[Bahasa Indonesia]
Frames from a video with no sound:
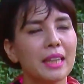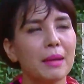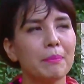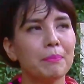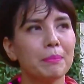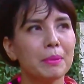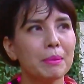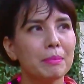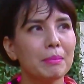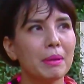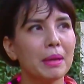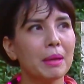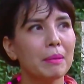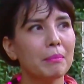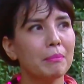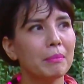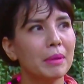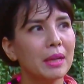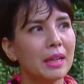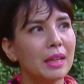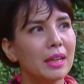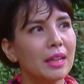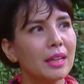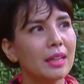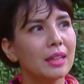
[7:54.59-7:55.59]
tapi
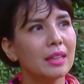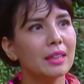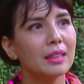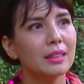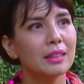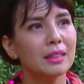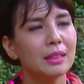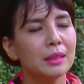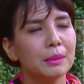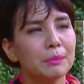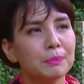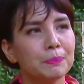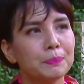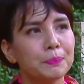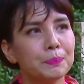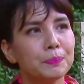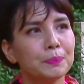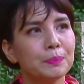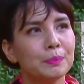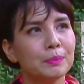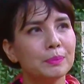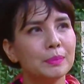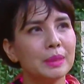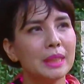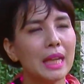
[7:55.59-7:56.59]
memang
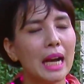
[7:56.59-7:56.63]
um,